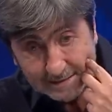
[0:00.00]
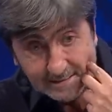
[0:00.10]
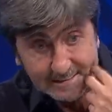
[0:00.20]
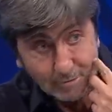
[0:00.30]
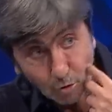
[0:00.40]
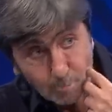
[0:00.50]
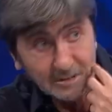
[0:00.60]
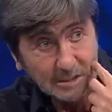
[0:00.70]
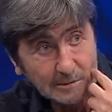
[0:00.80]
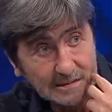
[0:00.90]
Sezon
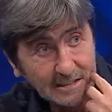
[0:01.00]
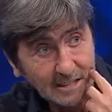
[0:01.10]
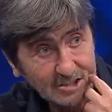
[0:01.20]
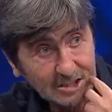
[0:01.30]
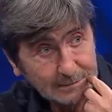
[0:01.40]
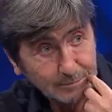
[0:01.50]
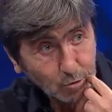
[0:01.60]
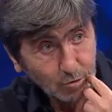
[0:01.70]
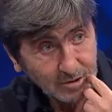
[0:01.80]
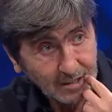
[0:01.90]
bitiminde karşılaşmış
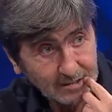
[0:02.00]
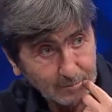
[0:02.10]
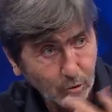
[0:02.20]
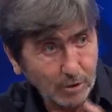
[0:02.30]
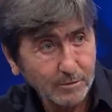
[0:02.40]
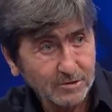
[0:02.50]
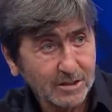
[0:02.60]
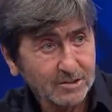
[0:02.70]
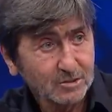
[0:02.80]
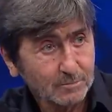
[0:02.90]
olsalardı böyle bir
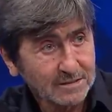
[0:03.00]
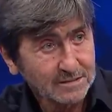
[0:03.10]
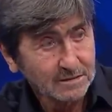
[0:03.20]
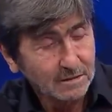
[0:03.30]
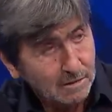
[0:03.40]
şey çıkmazdı.